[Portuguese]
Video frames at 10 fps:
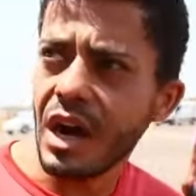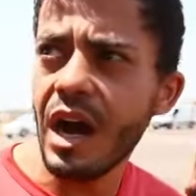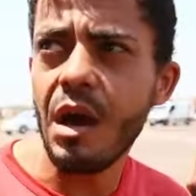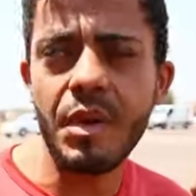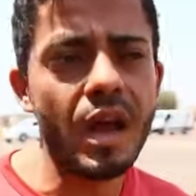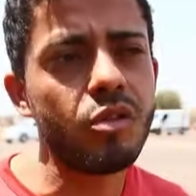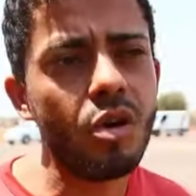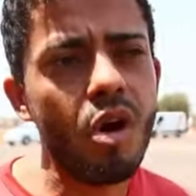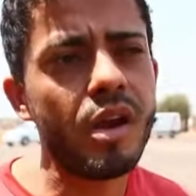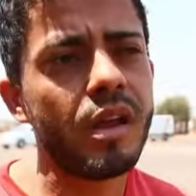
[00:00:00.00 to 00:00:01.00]
câmera,
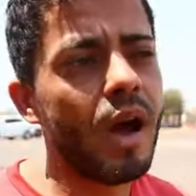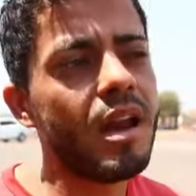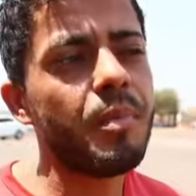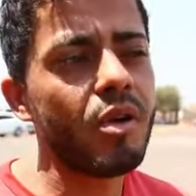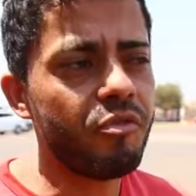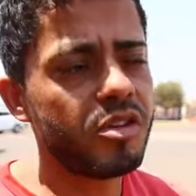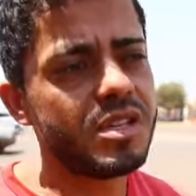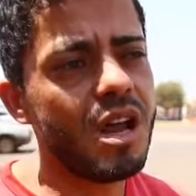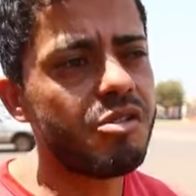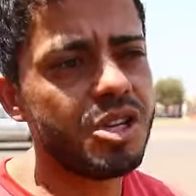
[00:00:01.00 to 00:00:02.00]
drone. Aí ele pegou e falou
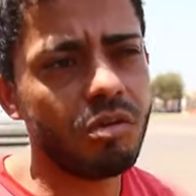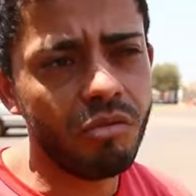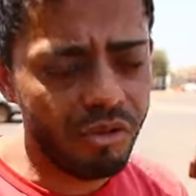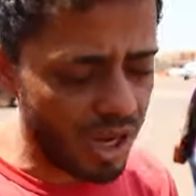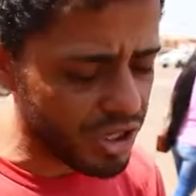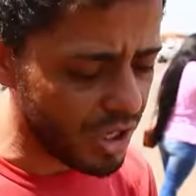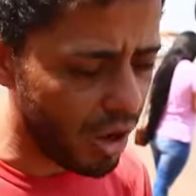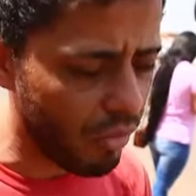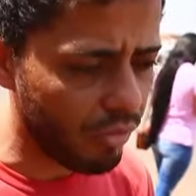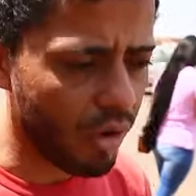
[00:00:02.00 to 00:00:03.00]
assim, não, Diego, não vende
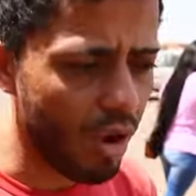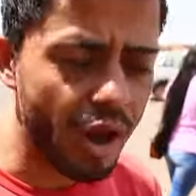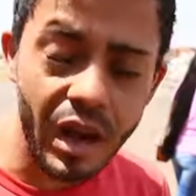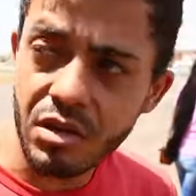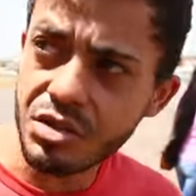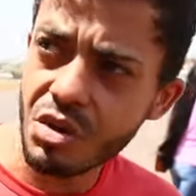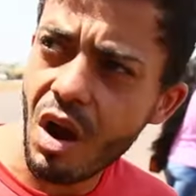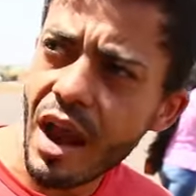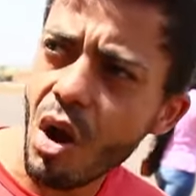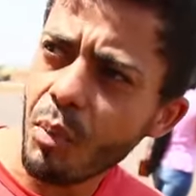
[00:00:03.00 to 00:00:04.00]
não, coloca ela no seu
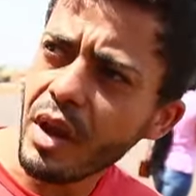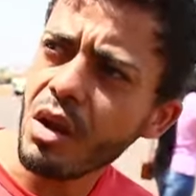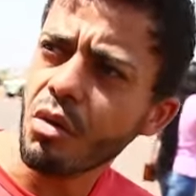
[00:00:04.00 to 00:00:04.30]
canal canal, peguei e